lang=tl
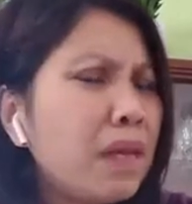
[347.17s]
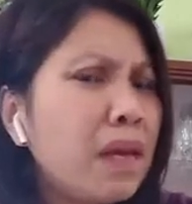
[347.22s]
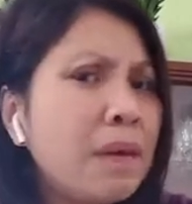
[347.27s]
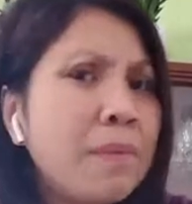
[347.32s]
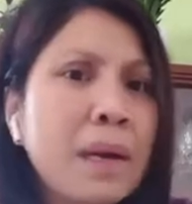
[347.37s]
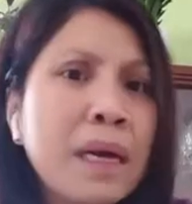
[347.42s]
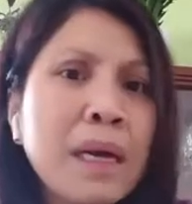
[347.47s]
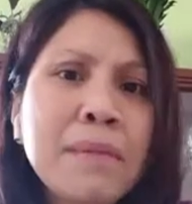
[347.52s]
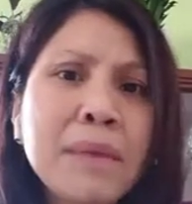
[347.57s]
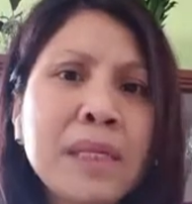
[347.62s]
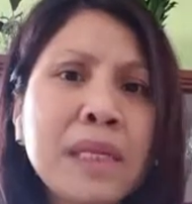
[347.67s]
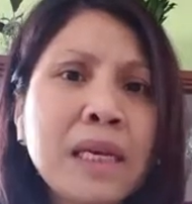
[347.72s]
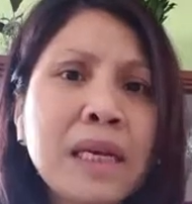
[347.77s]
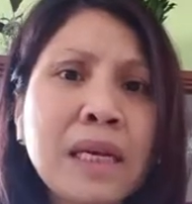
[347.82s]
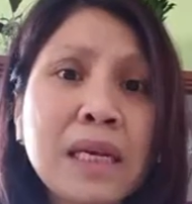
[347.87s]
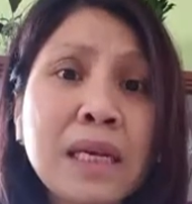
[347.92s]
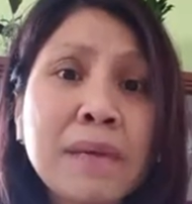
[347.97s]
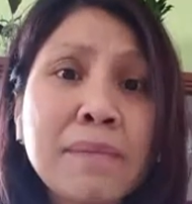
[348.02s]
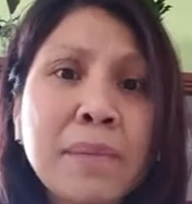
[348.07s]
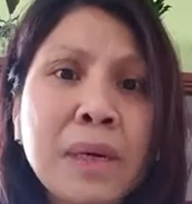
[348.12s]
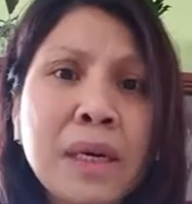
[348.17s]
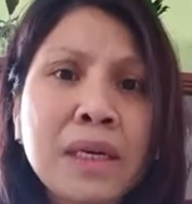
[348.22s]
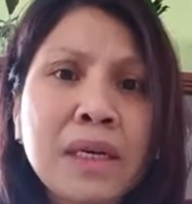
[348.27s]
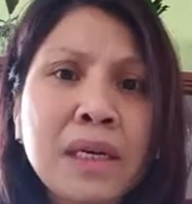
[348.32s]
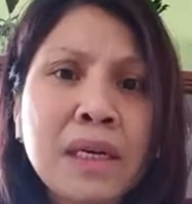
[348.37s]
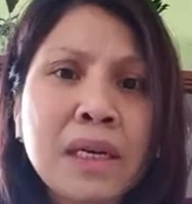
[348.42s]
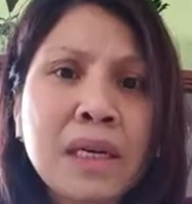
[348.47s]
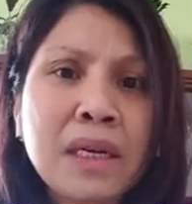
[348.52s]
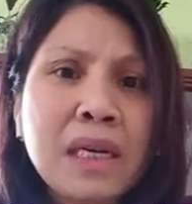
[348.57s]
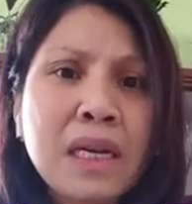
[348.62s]
Marami talagang iba
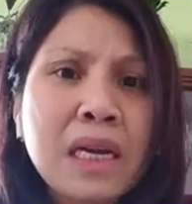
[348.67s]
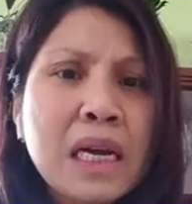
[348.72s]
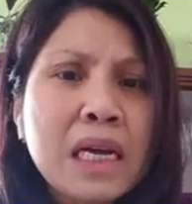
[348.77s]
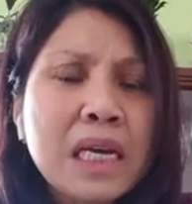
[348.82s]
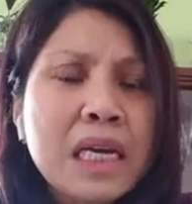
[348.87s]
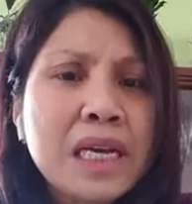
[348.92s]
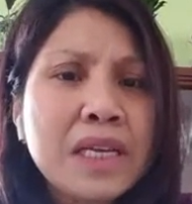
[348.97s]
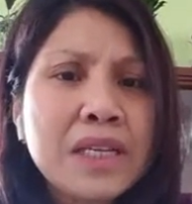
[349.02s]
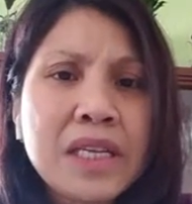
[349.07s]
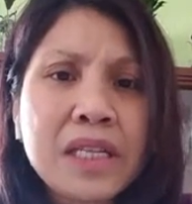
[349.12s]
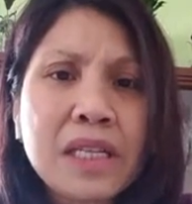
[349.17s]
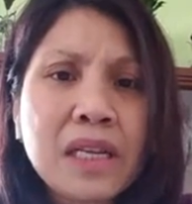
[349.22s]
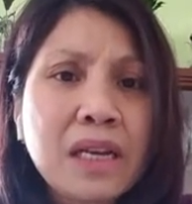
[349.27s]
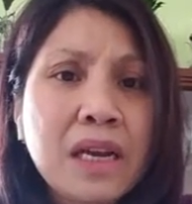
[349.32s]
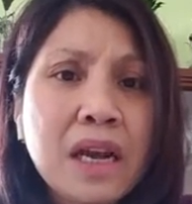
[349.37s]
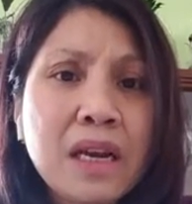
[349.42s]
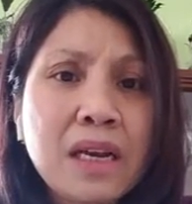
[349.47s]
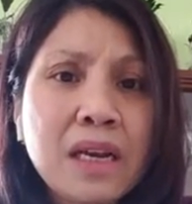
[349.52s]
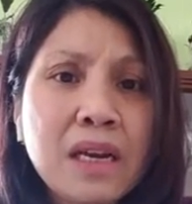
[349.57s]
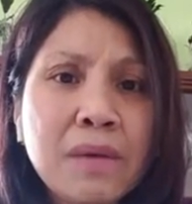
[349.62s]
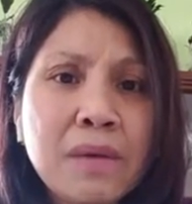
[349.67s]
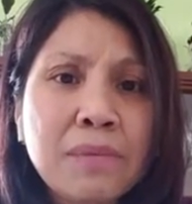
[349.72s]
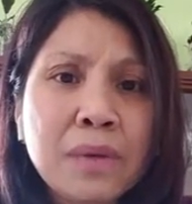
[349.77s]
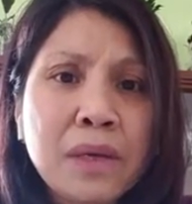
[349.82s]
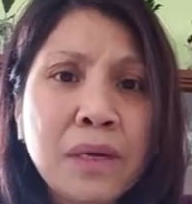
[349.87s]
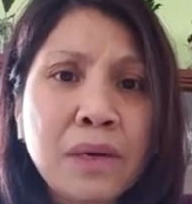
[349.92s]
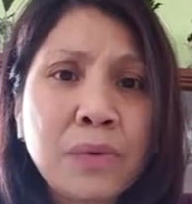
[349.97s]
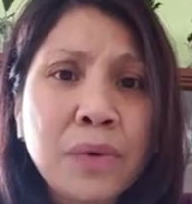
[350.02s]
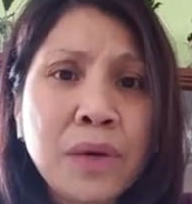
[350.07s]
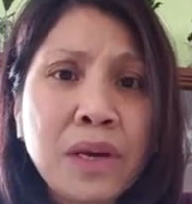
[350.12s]
na hindi talaga alam
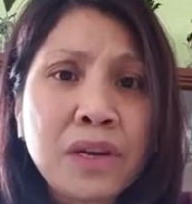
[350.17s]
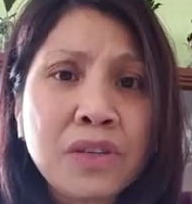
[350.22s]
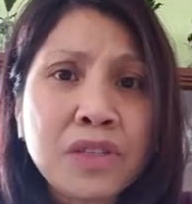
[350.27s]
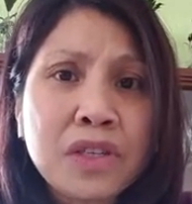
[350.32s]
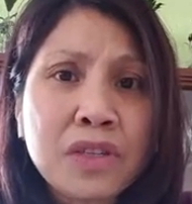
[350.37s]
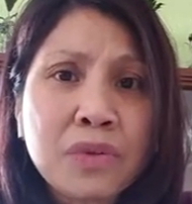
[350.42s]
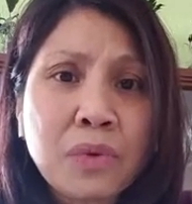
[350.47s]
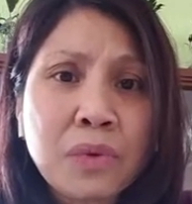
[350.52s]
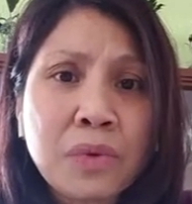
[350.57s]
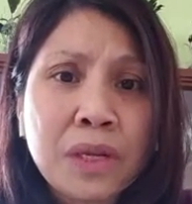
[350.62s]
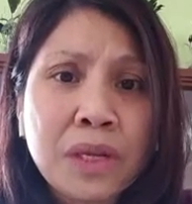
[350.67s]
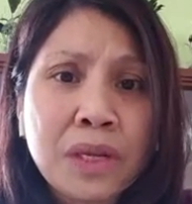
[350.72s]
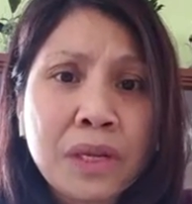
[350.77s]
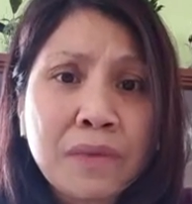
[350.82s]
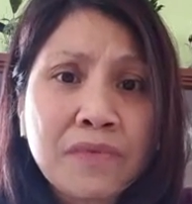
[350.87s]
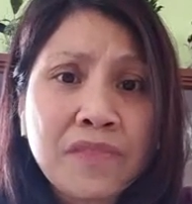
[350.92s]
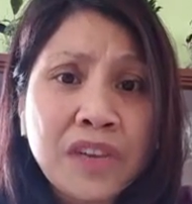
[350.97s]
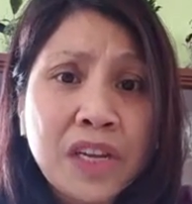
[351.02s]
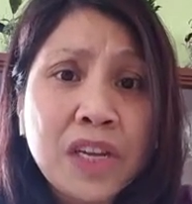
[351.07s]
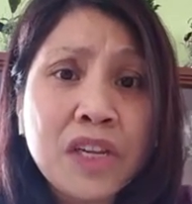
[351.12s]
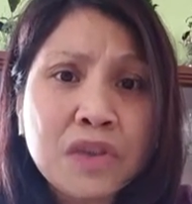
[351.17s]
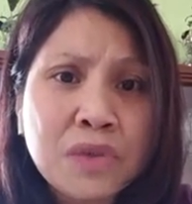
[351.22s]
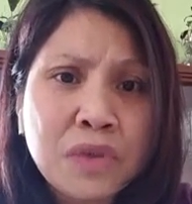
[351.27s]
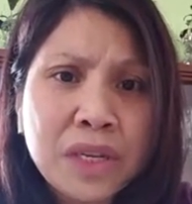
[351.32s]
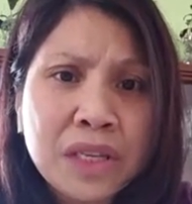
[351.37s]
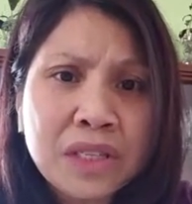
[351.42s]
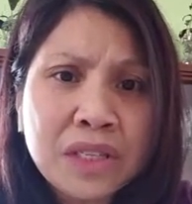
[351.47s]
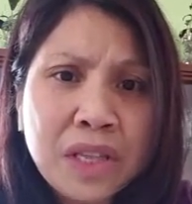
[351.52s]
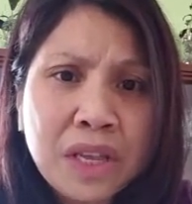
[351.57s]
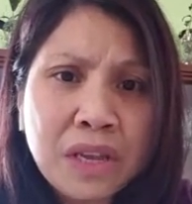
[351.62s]
na we are just only a
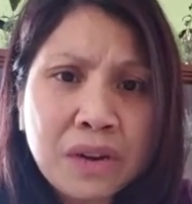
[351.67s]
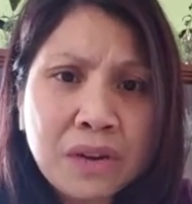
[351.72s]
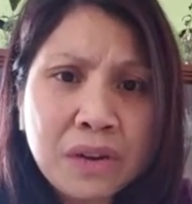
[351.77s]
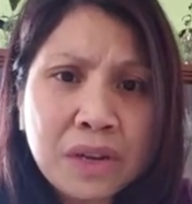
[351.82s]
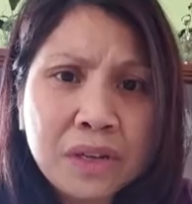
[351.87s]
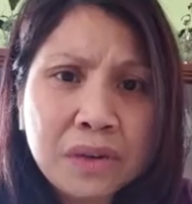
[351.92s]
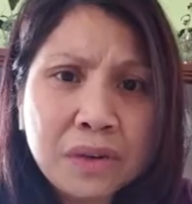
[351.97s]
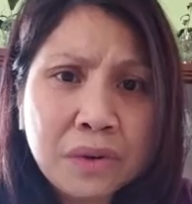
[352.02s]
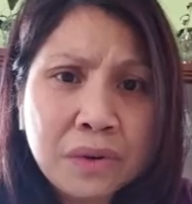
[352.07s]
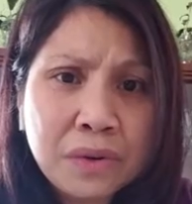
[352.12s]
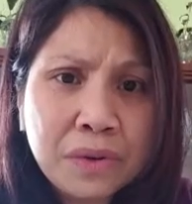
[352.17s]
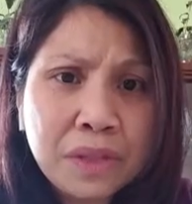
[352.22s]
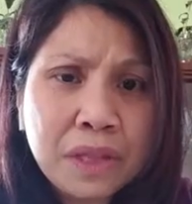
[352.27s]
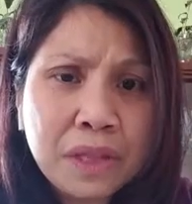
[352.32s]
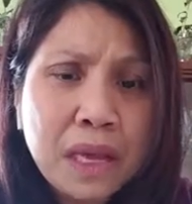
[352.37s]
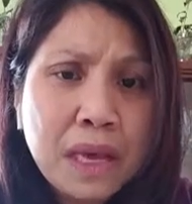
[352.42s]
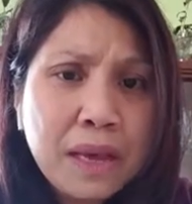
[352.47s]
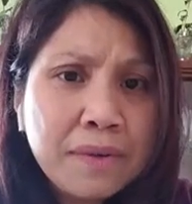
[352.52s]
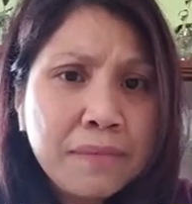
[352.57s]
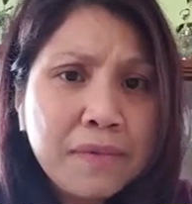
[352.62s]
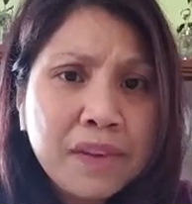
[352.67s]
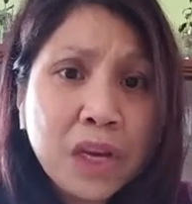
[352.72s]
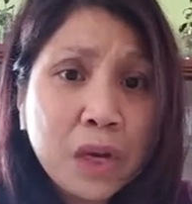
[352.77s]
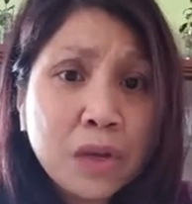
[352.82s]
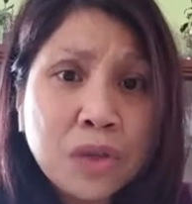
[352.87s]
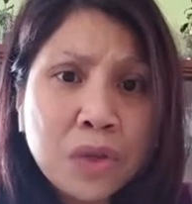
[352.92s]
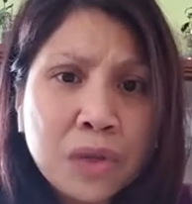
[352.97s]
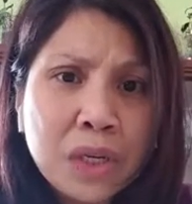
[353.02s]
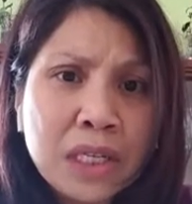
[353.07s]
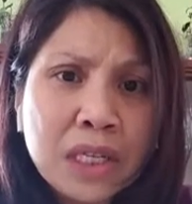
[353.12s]
vacationist here in the earth.
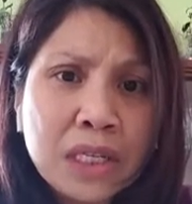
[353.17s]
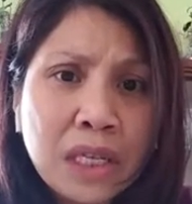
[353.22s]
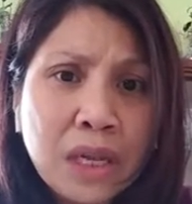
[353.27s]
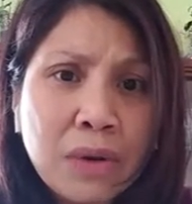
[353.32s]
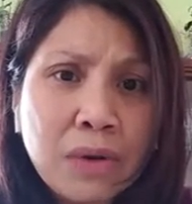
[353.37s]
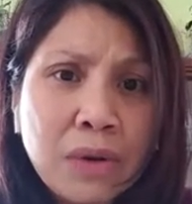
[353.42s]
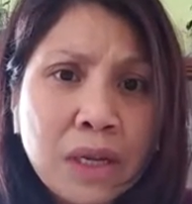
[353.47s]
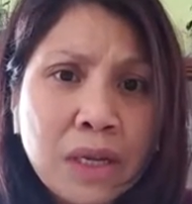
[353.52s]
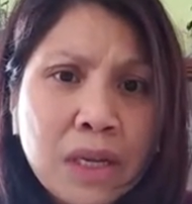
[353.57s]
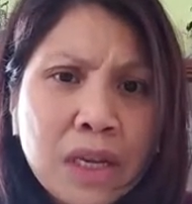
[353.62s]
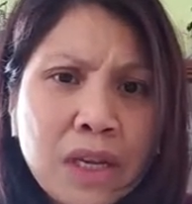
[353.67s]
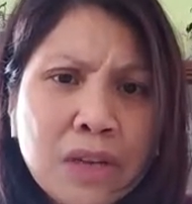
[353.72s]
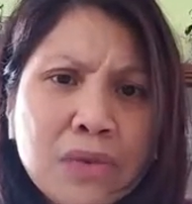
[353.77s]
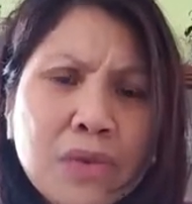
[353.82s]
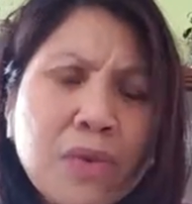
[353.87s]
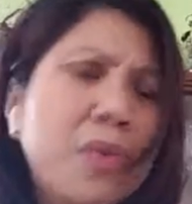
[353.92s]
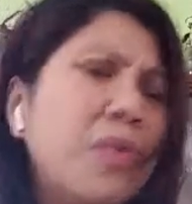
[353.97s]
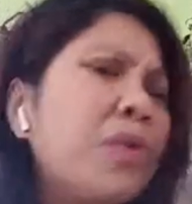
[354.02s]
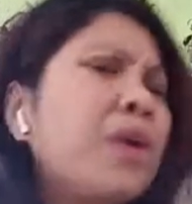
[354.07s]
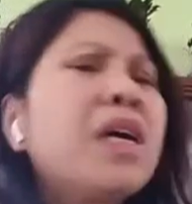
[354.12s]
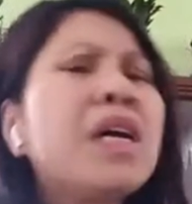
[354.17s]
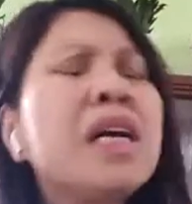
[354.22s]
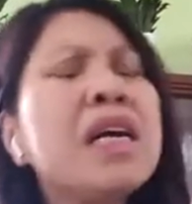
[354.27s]
Vacationist na tayo laging. So,